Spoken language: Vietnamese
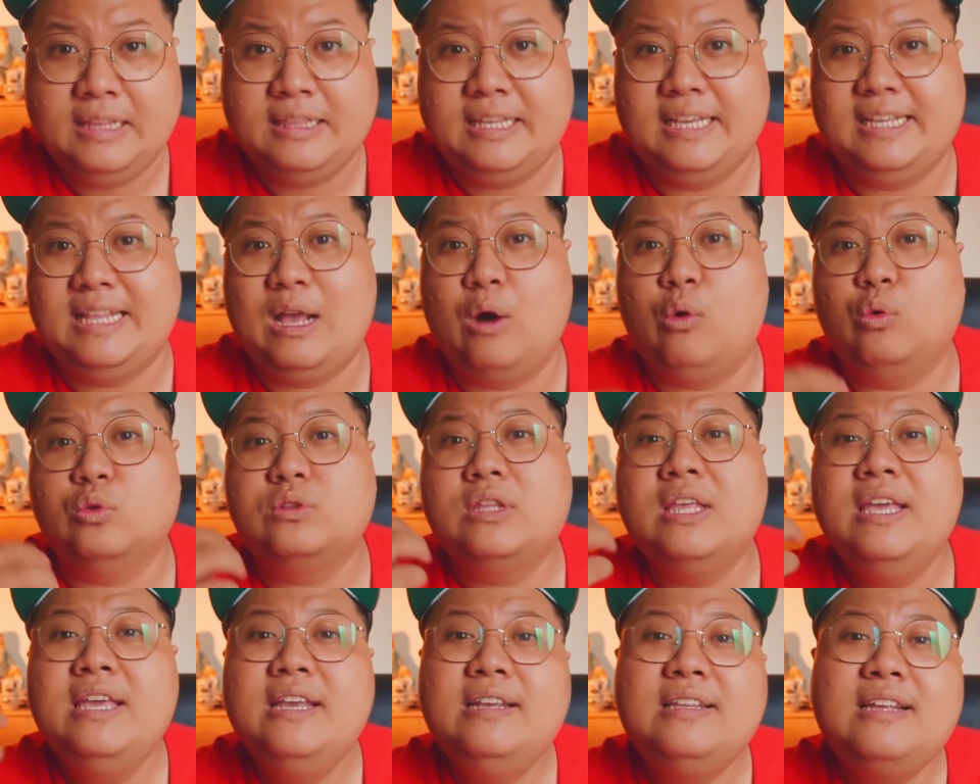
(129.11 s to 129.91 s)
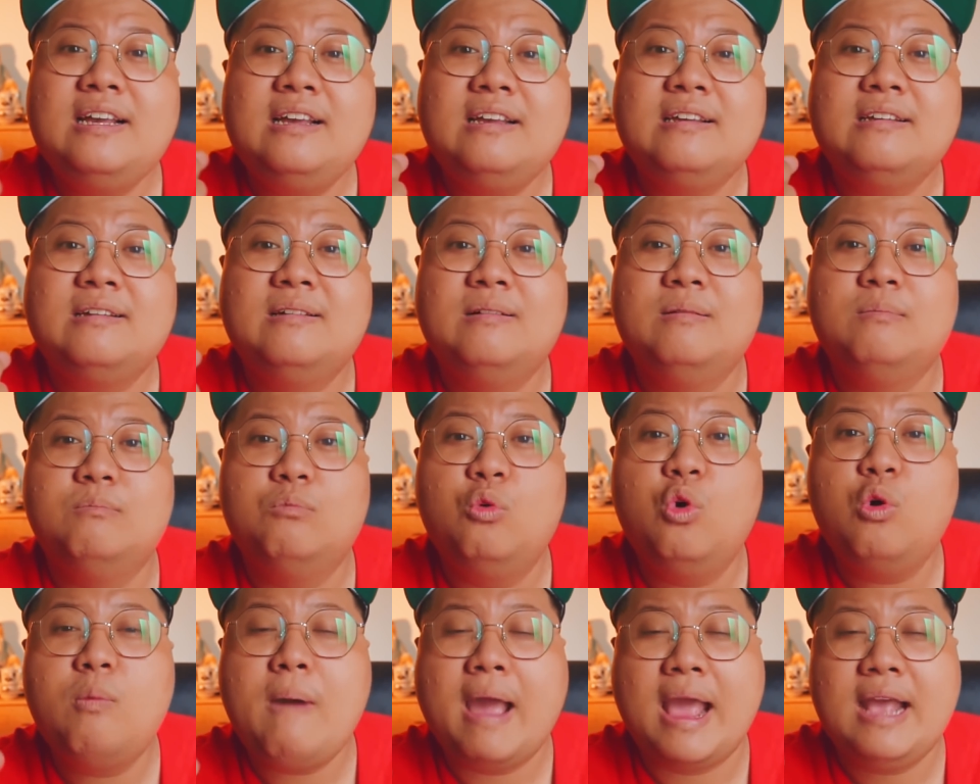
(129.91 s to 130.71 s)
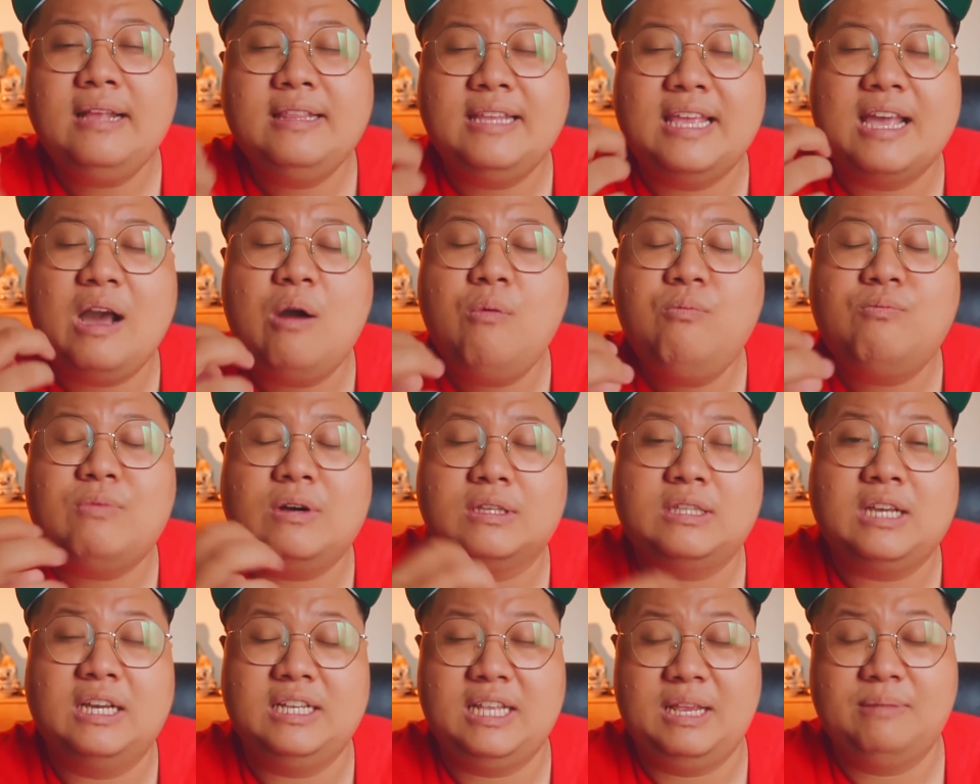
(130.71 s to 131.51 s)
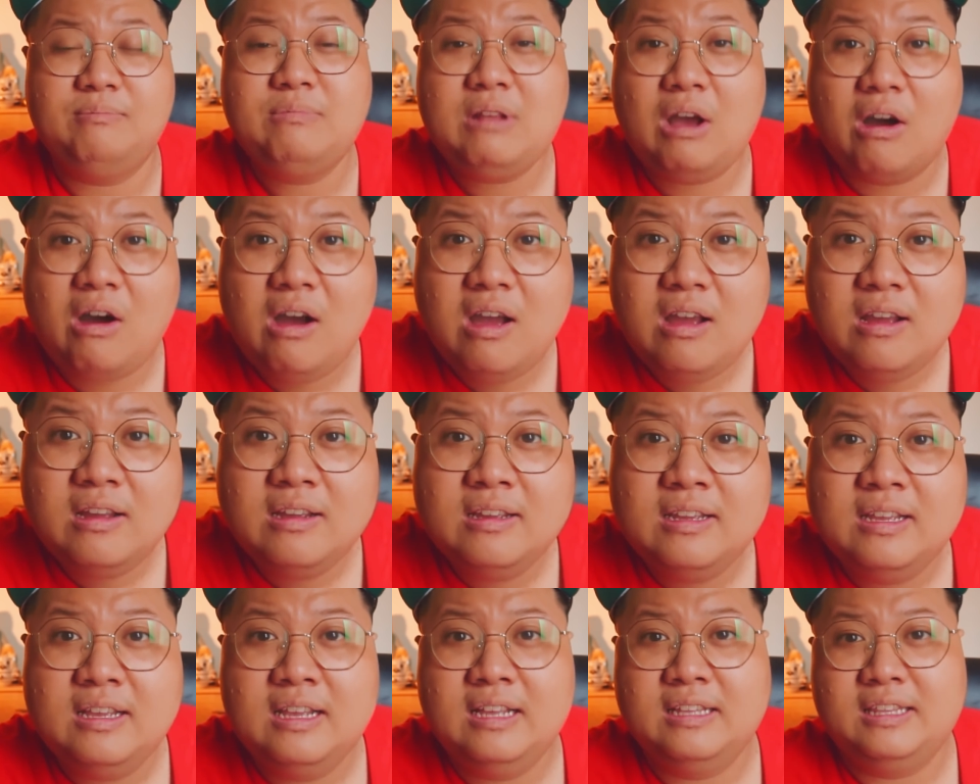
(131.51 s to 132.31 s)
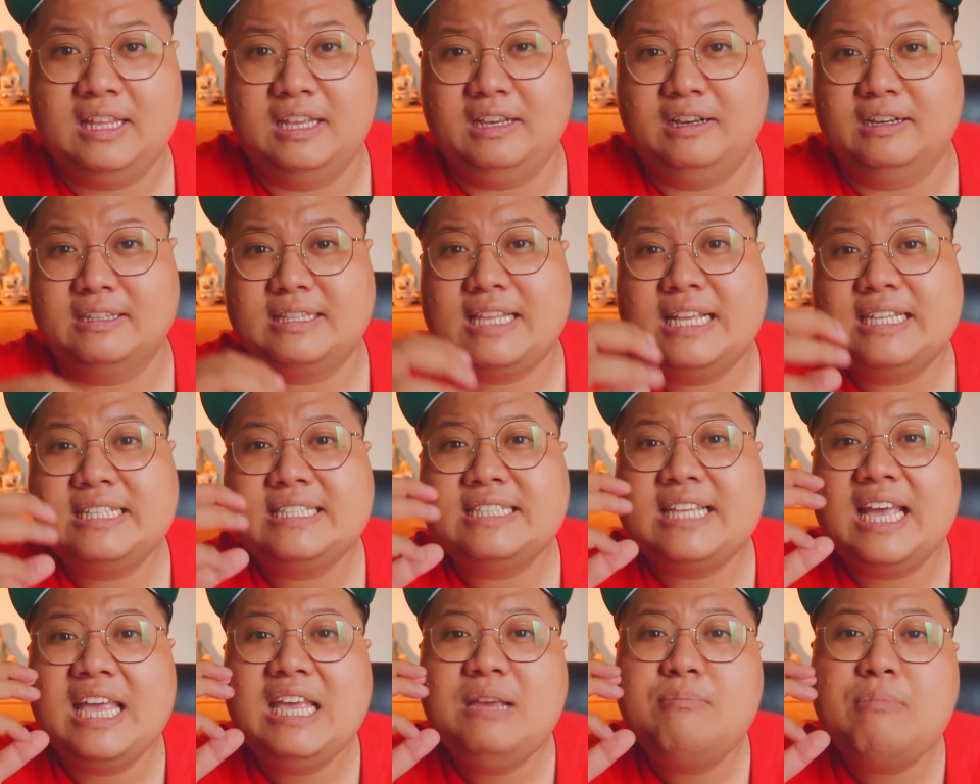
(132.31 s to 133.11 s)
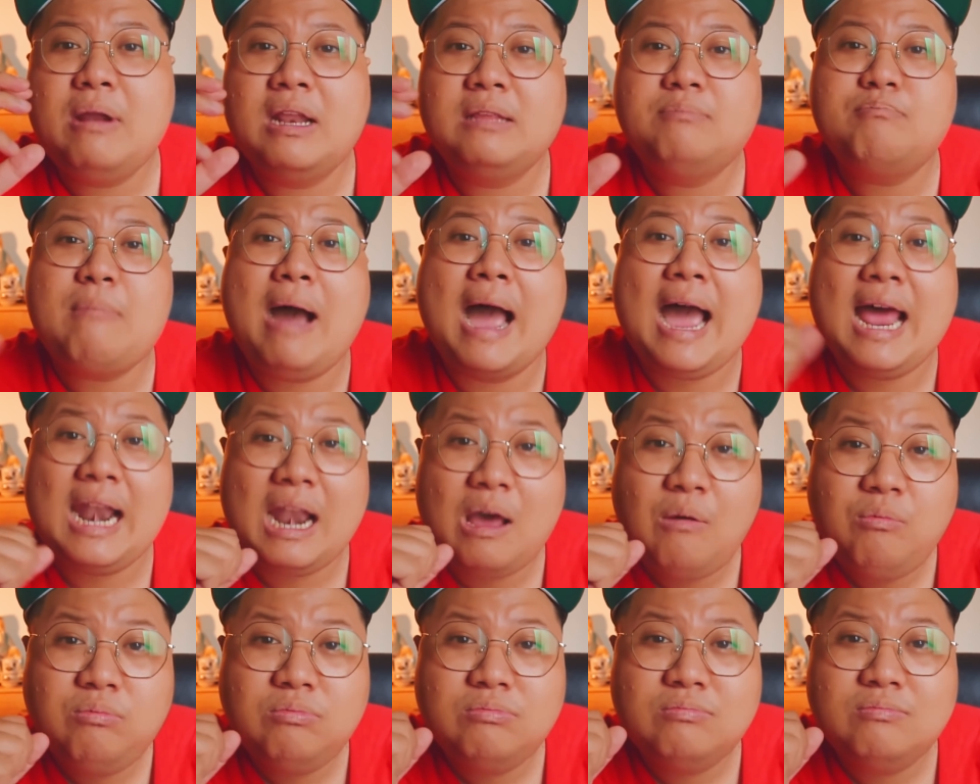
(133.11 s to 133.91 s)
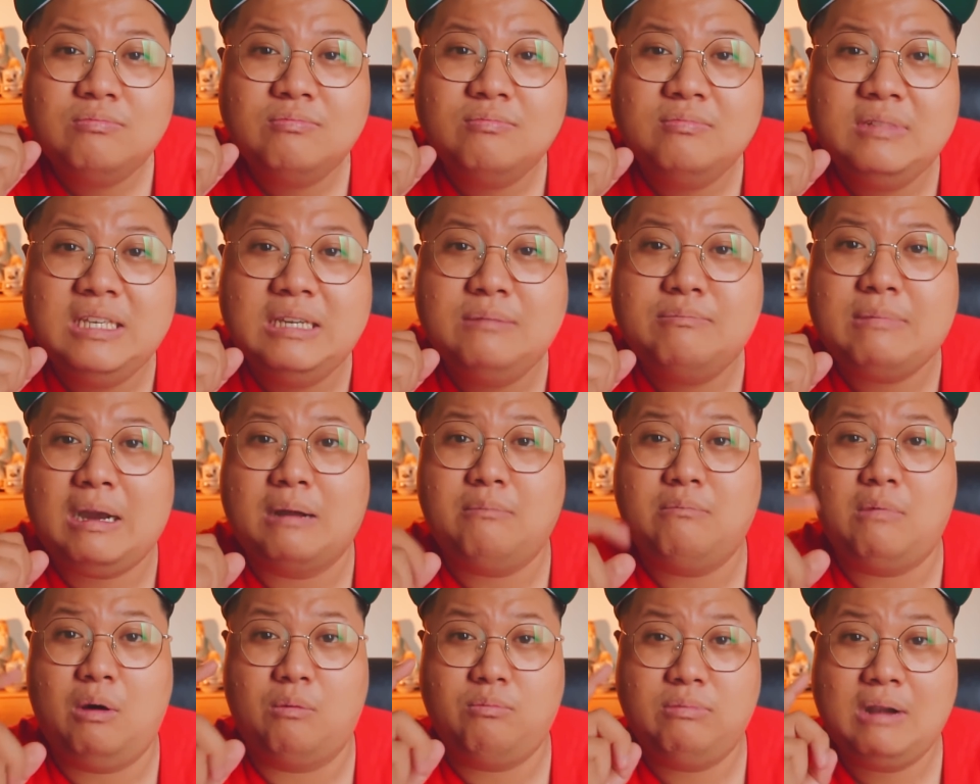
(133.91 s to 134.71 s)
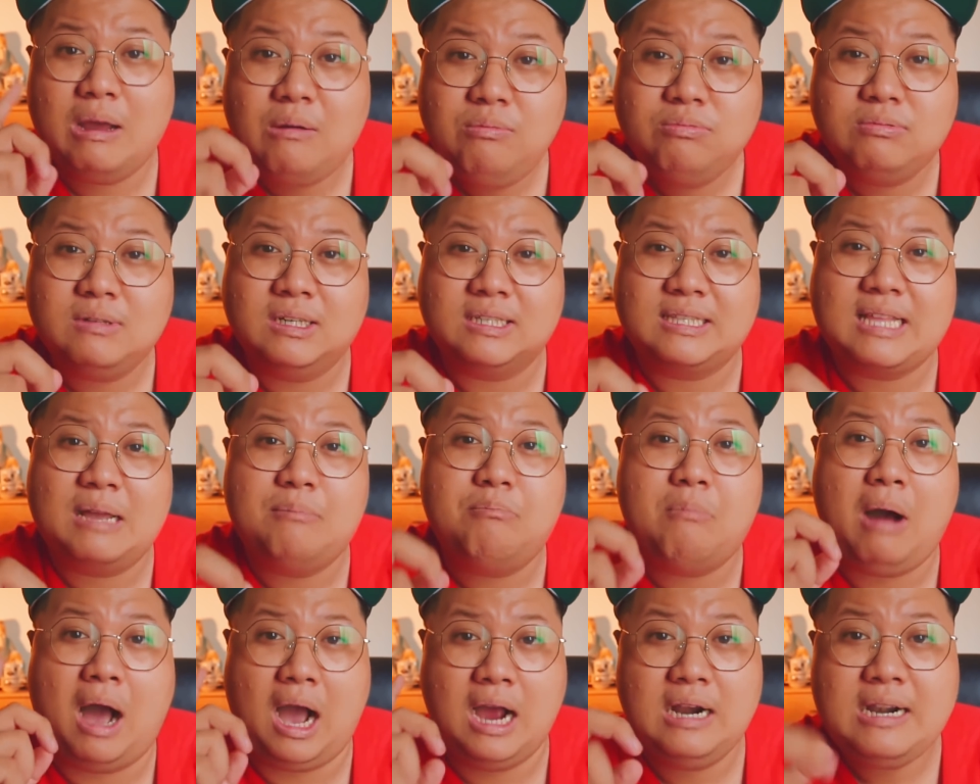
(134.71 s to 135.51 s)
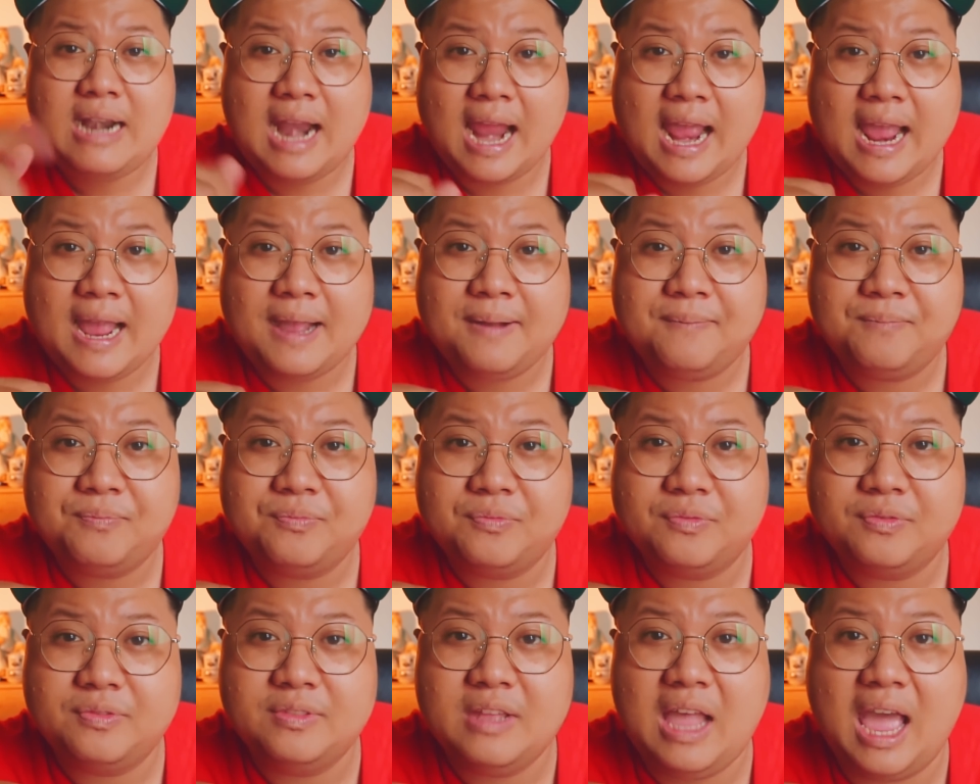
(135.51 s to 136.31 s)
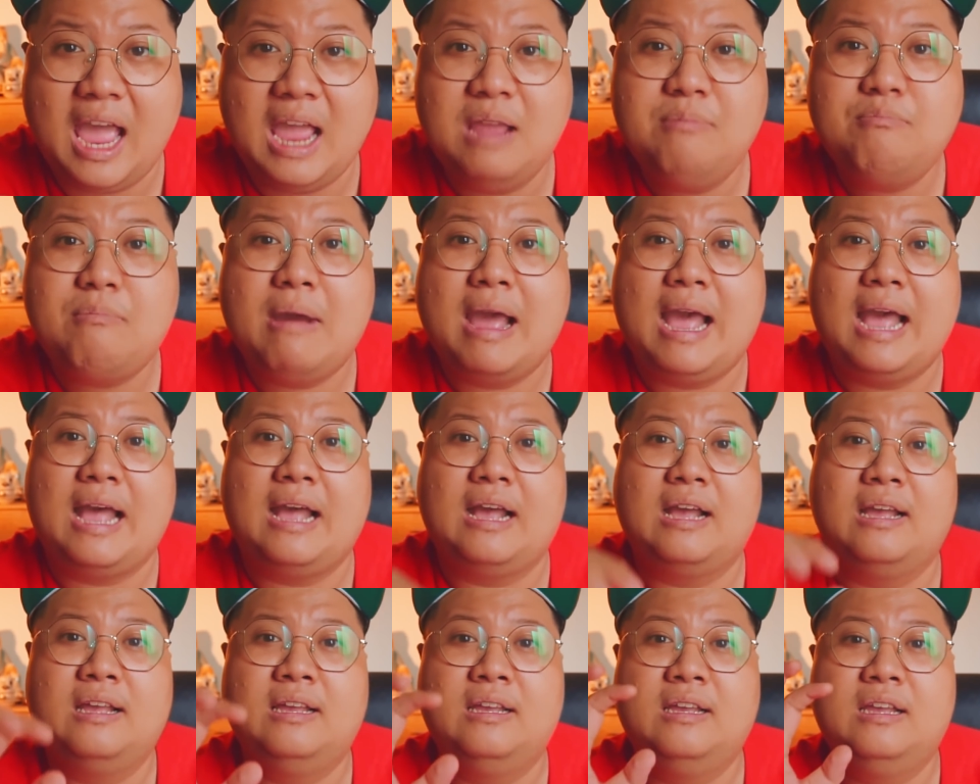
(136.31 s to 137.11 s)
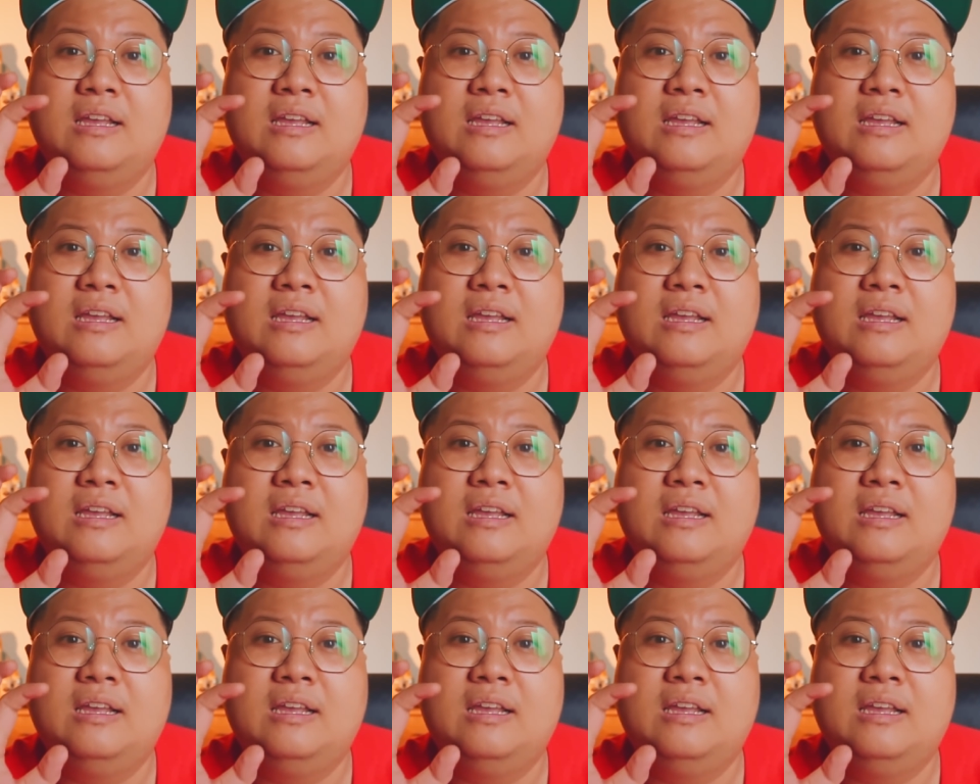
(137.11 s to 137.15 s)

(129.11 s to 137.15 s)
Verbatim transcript: thì đầu tiên á mua bán thì ốc vào thời điểm đó thì người ta xây bên ba lóc nhưng mà một lóc người ta mở ra để mà